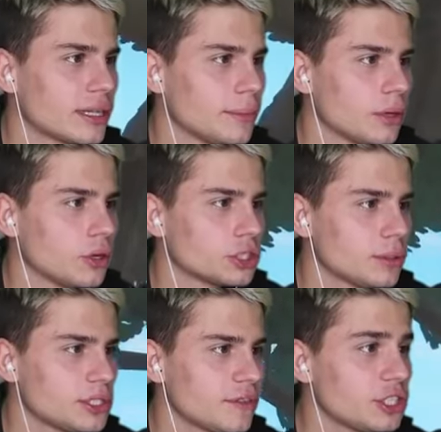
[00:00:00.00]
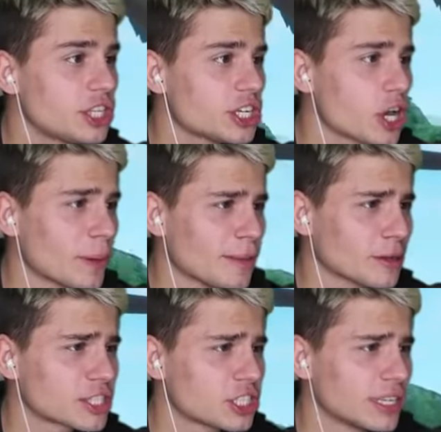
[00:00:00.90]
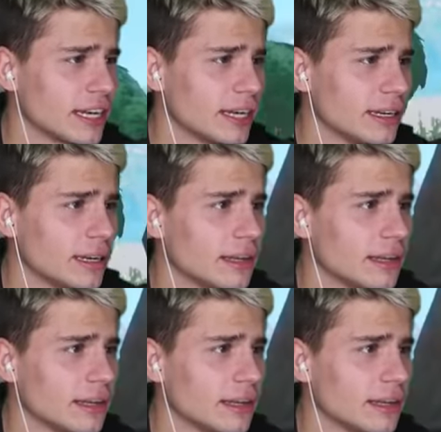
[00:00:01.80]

7, 8, 9, 10. Będę miał skrzykę.